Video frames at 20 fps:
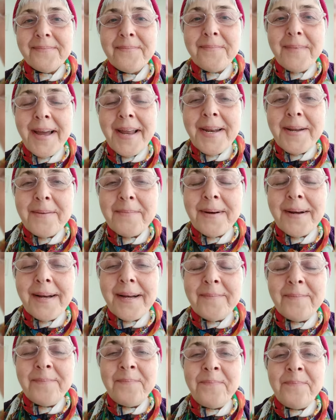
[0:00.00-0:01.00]

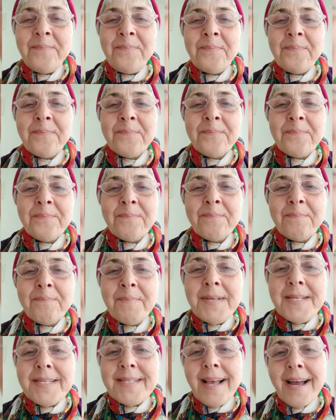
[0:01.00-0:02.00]
Merhaba.
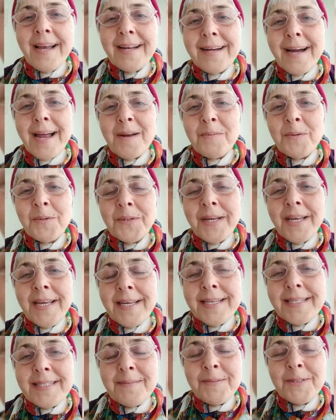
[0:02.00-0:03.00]
Bizler karbon
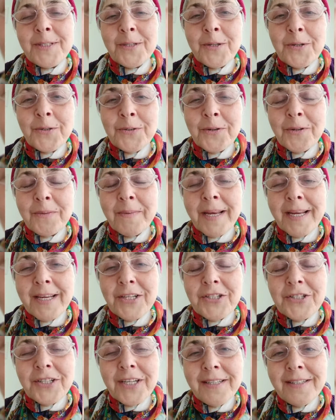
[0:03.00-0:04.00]
ayak izimizi küçültmek
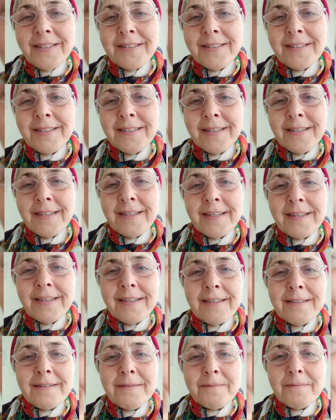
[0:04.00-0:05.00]
için
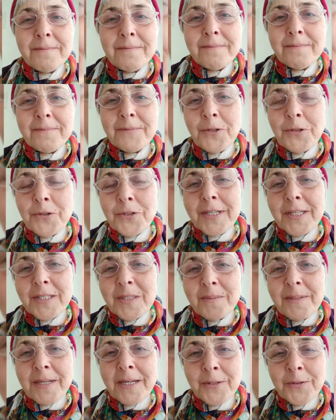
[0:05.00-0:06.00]
e, küçük
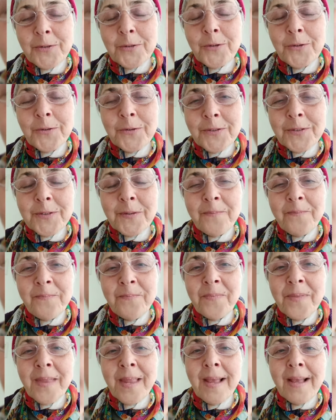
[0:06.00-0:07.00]
adımlar atıyoruz.
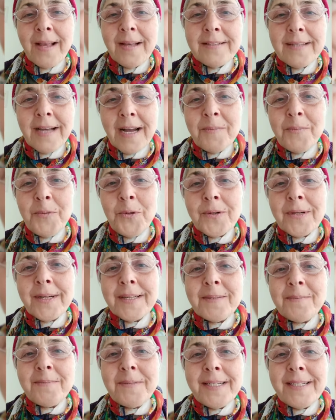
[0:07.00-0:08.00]
E, daha büyük
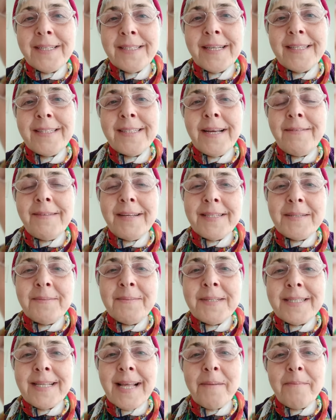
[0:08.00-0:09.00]
adımları da
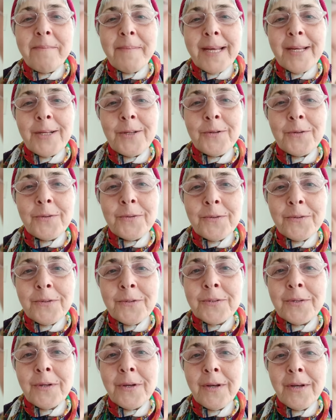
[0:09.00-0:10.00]
devletimizden
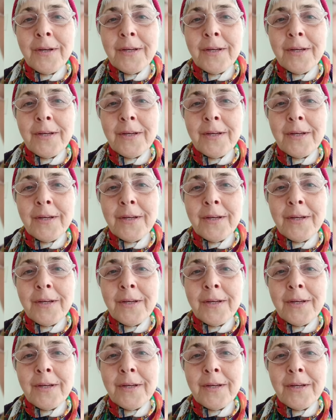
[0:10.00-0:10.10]
bekliyoruz.